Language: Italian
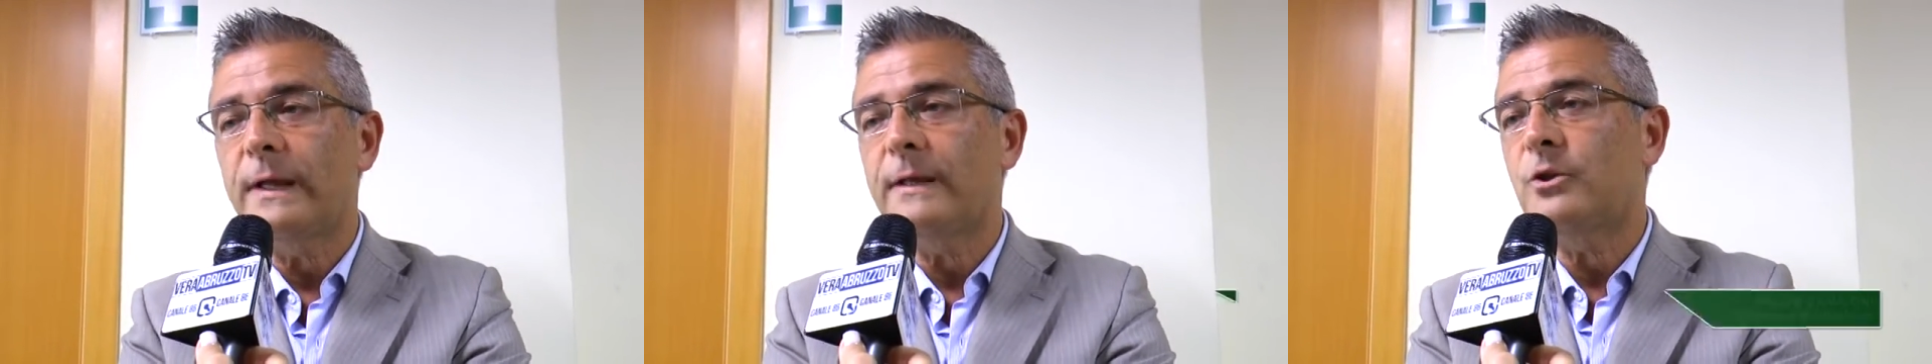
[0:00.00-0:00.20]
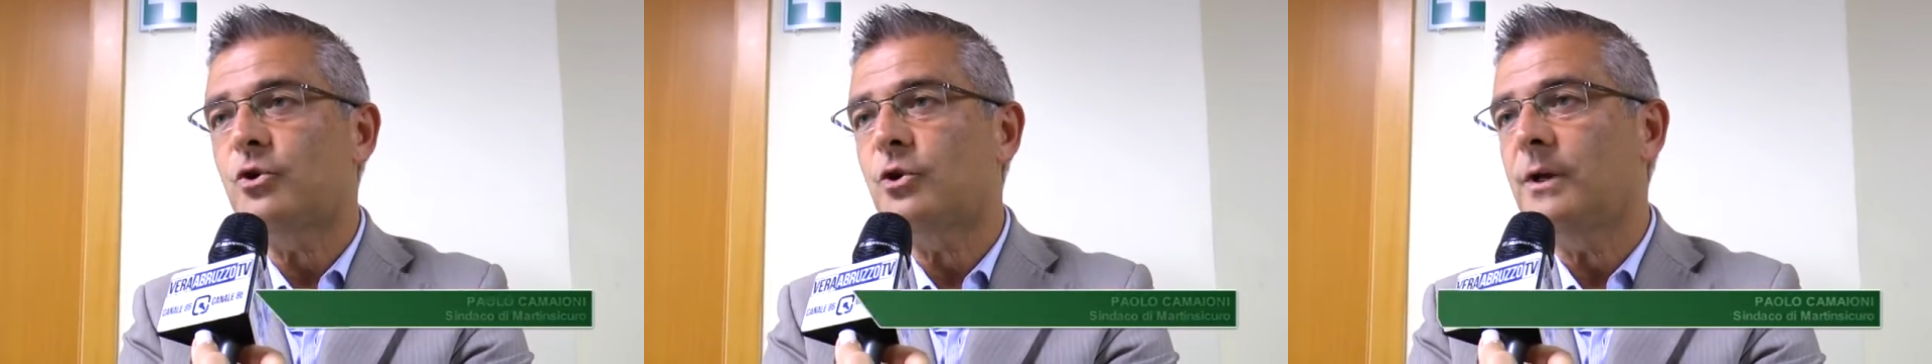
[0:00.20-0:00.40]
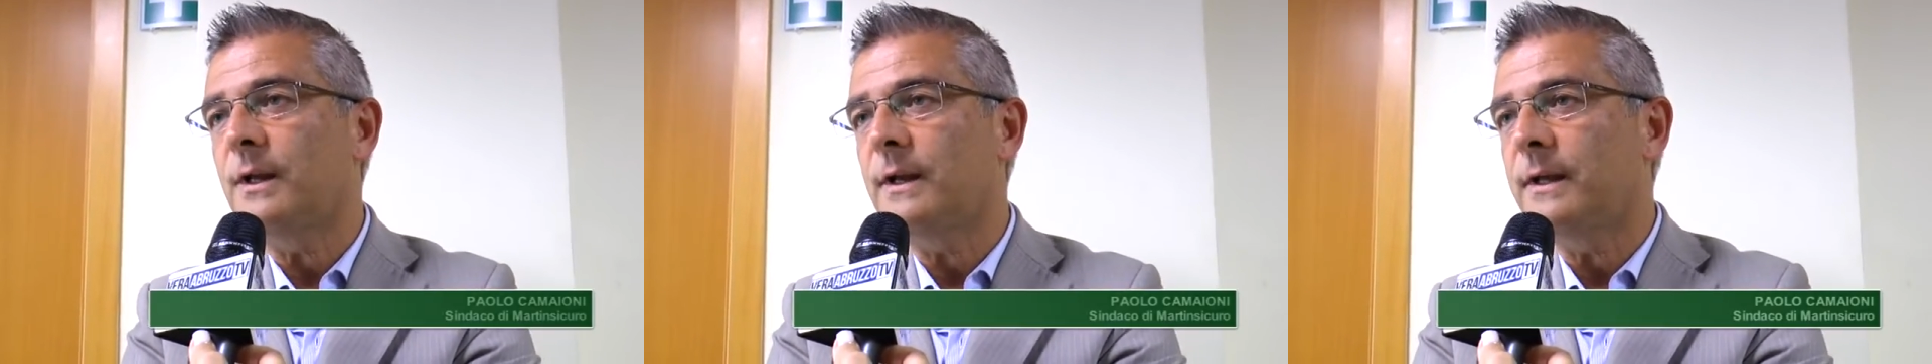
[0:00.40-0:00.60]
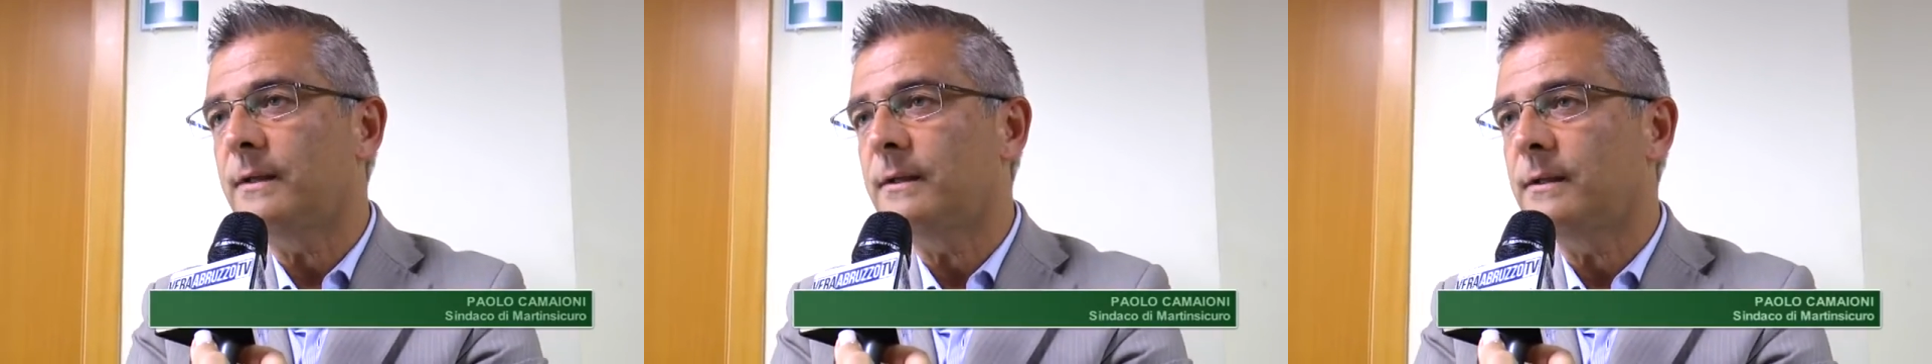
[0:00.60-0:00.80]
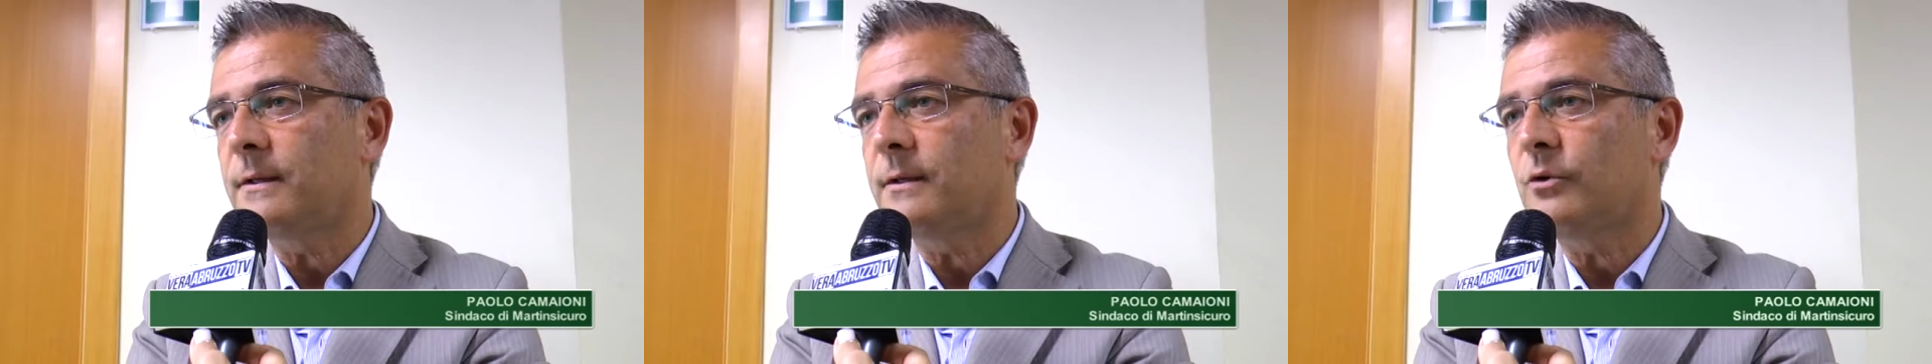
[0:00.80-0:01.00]

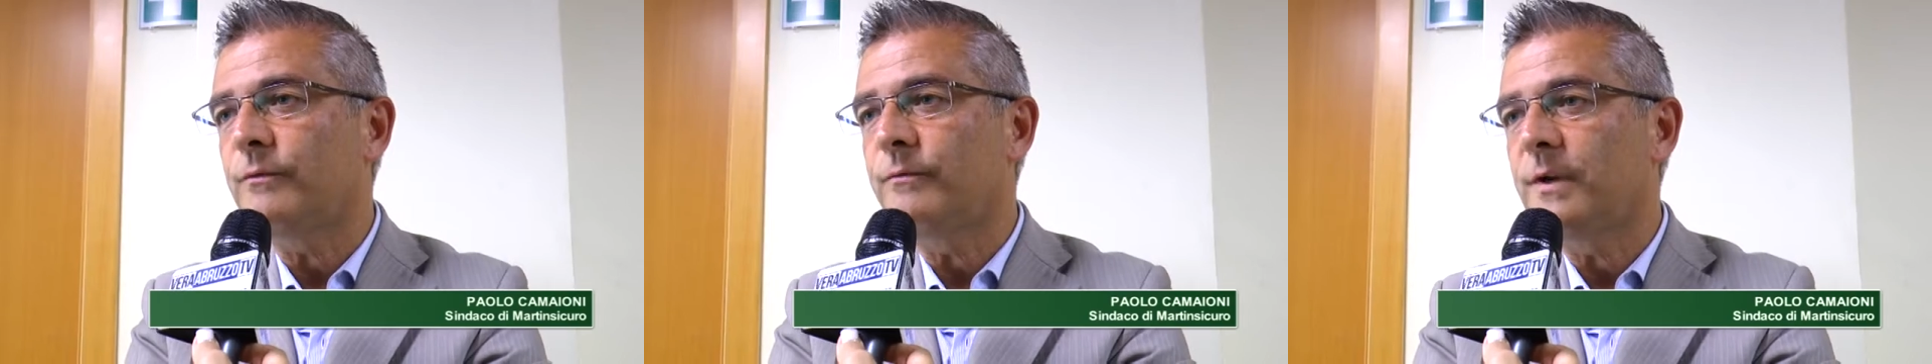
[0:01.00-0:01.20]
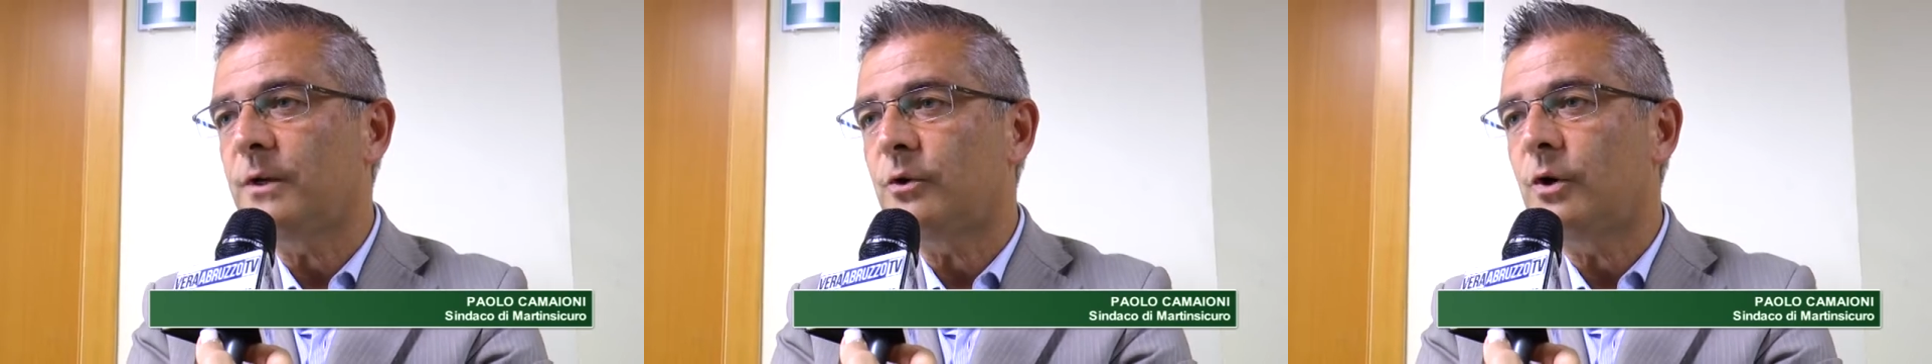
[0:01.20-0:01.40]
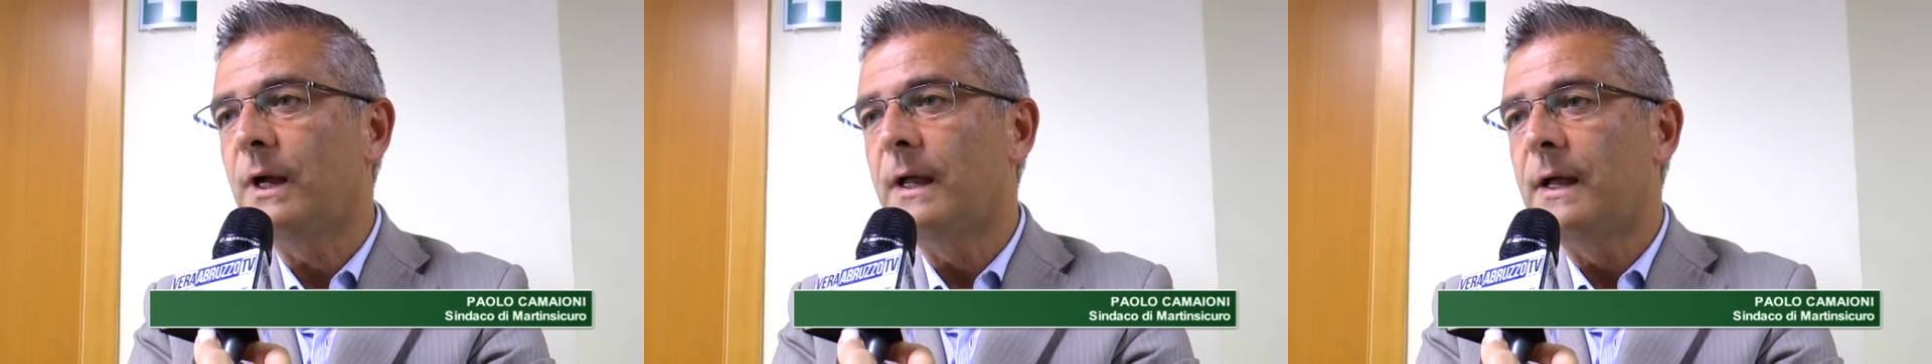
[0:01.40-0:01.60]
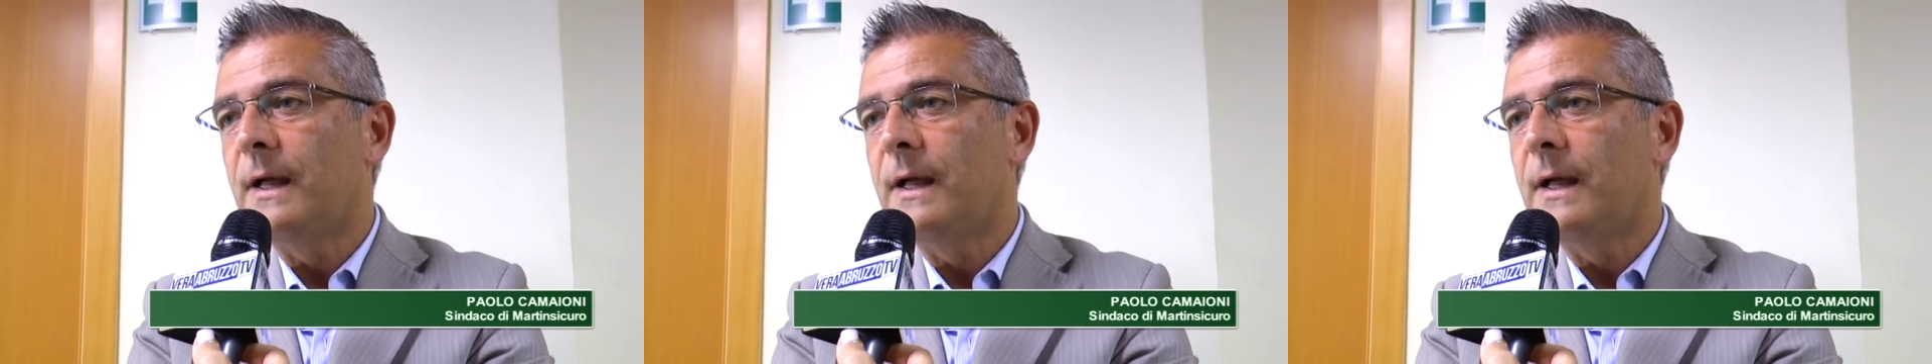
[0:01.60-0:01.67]
eccellenti, ovvero